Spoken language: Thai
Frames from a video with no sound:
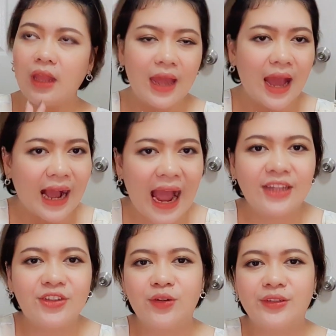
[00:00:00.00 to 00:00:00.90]
ใคร
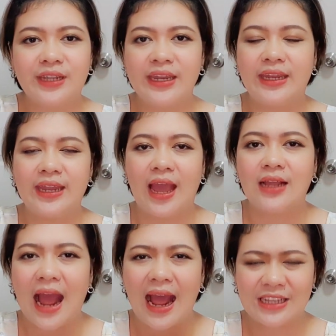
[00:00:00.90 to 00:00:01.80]
โสดสนิทเนี่ย
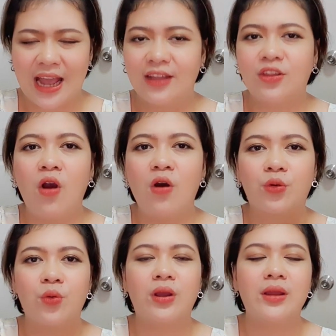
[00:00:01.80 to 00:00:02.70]
จะต้อง
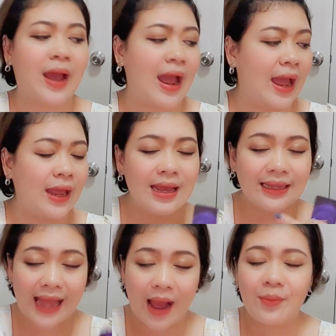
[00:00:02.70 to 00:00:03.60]
ลุกขึ้นมา
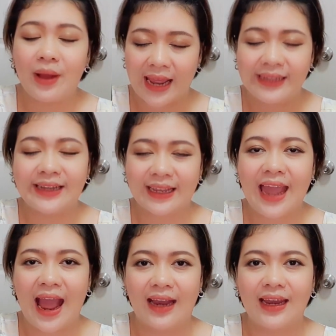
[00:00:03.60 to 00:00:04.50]
ทำอะไรสักอ
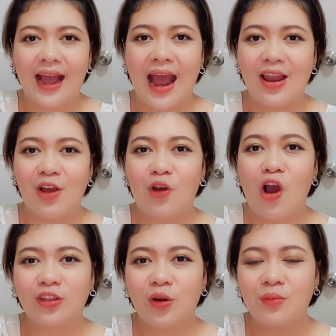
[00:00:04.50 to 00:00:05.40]
ย่างนะคะแล้วก็
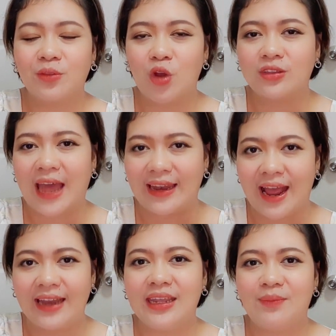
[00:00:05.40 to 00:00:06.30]
ต้องต้องตัดอ
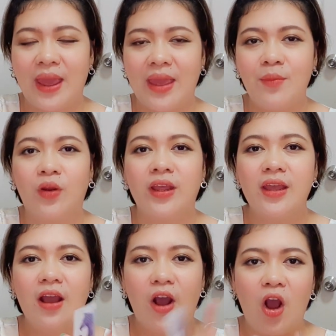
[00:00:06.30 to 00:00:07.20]
ดีตไปให้หมด
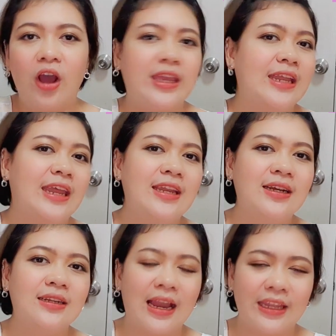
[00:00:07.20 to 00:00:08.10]
อ้ออีกนิดนึ
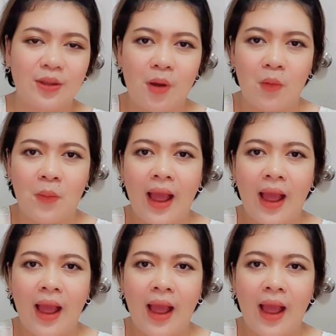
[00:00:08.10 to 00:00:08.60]
งอลิต้องบอกว่า